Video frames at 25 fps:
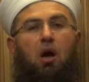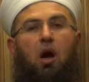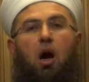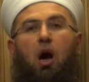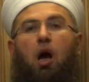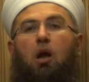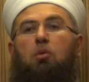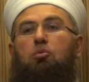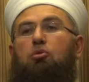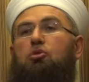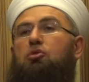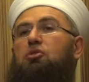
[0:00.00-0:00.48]

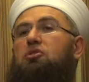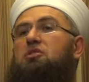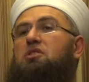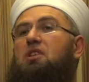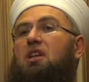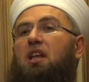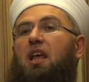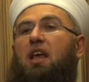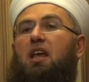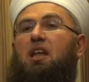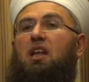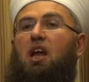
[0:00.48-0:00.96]
Halbuki
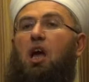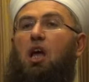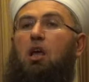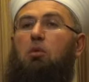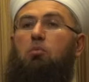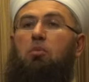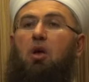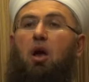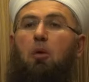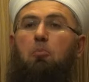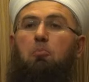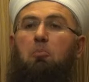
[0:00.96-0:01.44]
sile
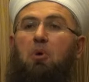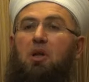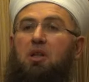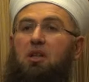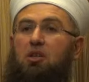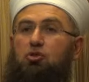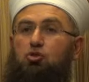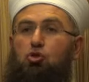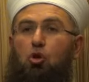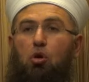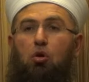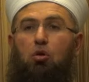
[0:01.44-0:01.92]
rahim yapma
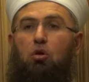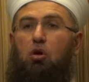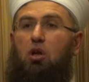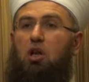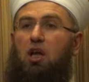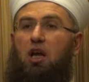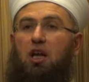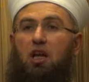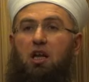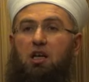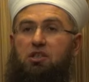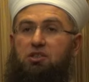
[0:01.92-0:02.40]
da çok
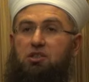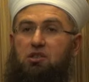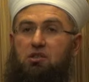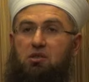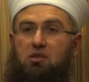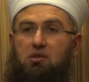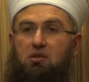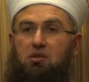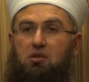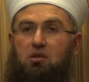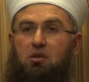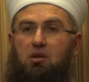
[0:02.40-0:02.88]
kolaylaştı.
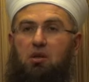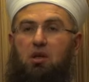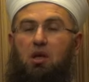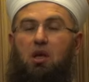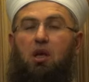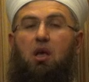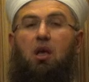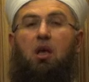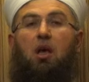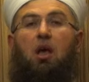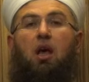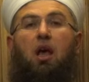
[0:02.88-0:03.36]

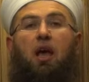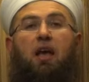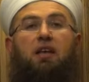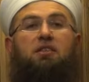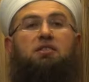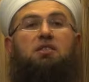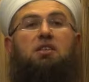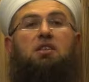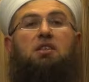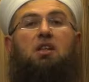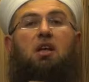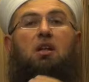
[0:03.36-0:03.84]

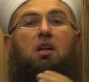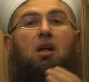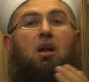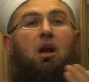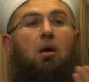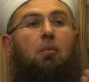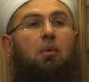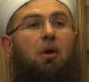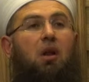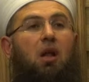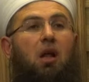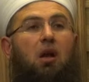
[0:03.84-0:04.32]
Eskiden
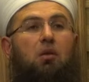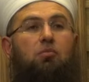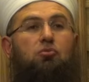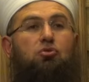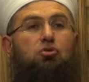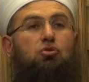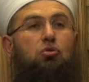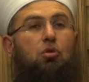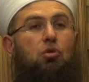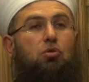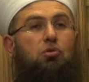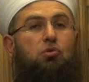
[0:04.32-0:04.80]

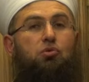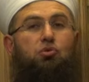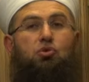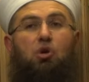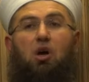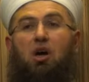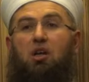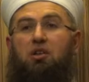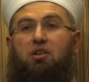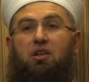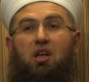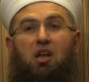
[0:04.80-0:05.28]
arabalarımız yoktu.
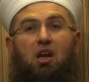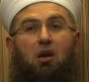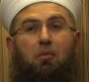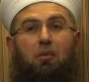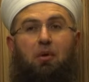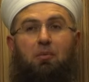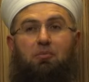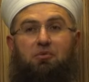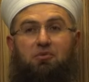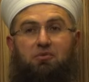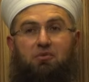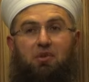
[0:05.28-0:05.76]
Şu anda
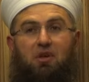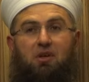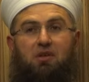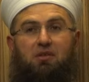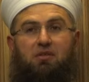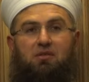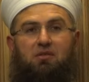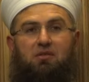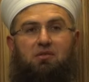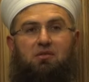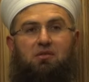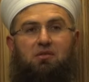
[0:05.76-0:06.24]
arabamız var.
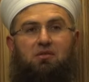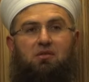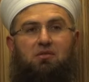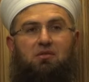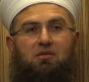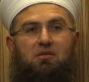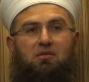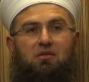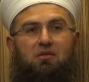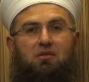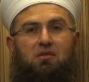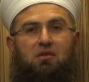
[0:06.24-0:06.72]

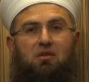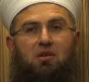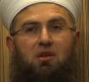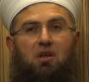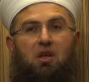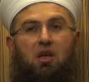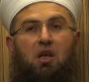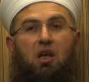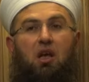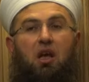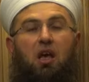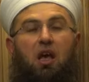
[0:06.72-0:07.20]

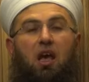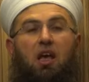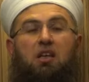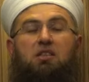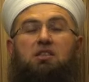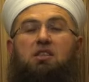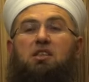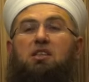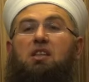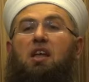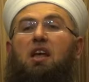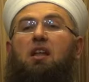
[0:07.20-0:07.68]

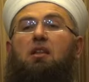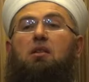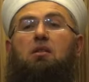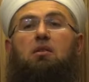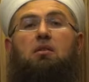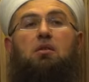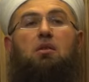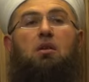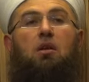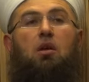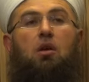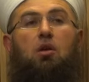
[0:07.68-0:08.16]
Eskiden
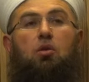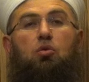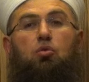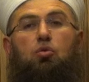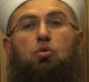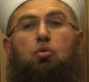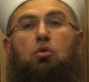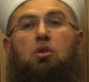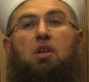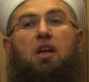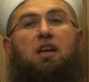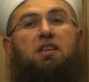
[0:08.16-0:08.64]

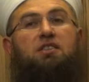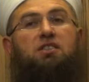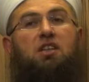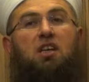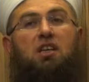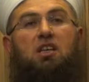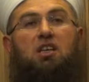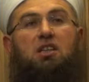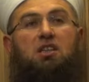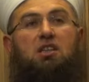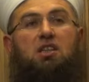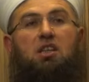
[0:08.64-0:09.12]

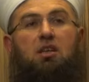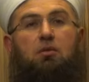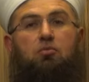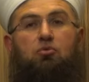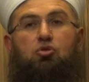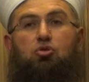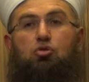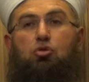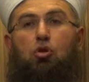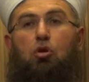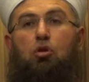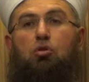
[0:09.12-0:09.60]
günlerce
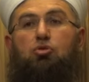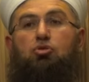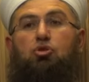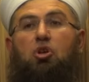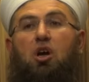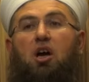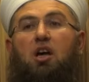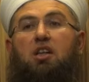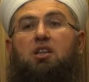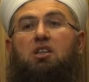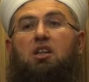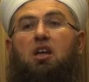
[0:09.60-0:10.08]
gittiğimiz yolu
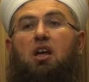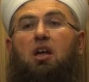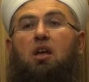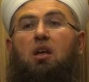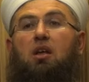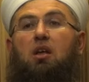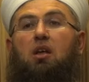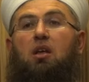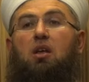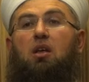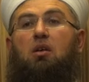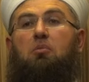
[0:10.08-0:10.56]
şu
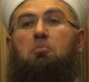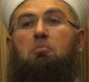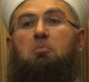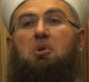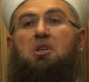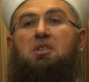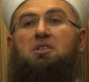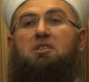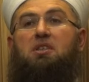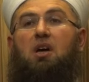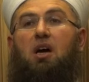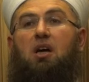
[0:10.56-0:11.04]
anda
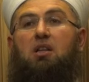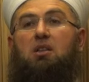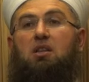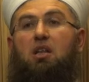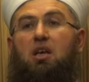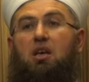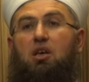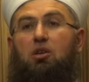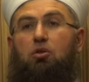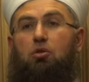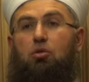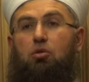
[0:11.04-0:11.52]
bir
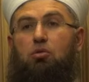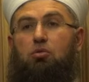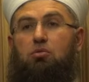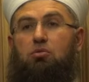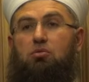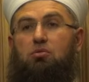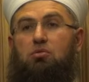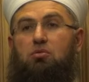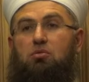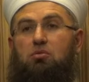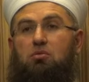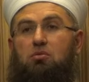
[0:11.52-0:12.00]
saatte
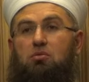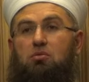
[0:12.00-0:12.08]
gidiyoruz.